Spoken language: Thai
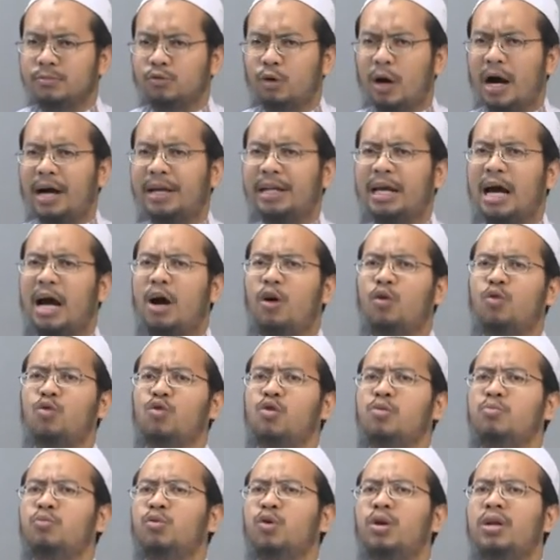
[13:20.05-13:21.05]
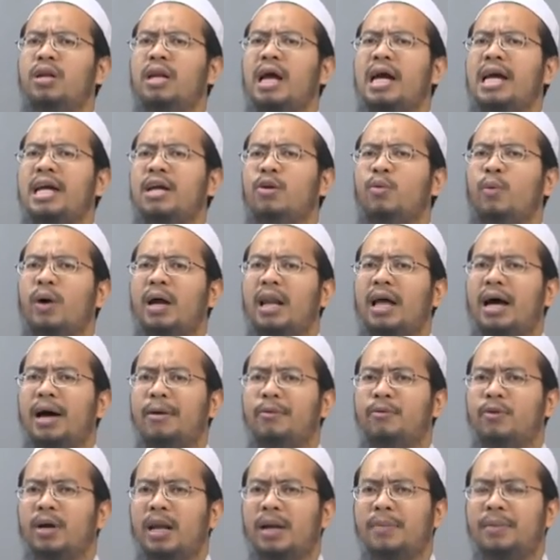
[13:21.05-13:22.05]
ว่าอานากูมุลไลลวะละ
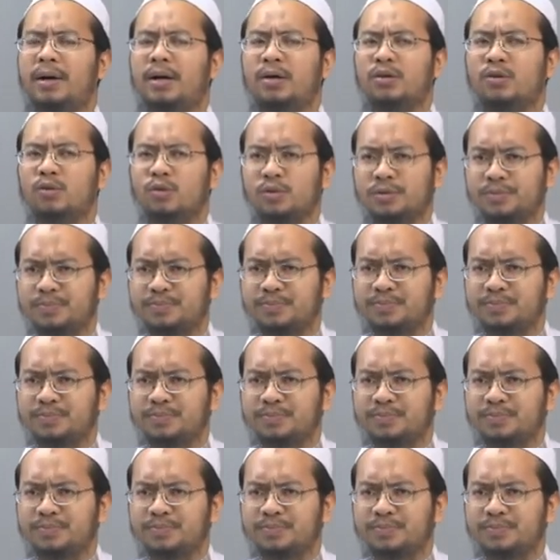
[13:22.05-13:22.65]
วะลัมอัรกุด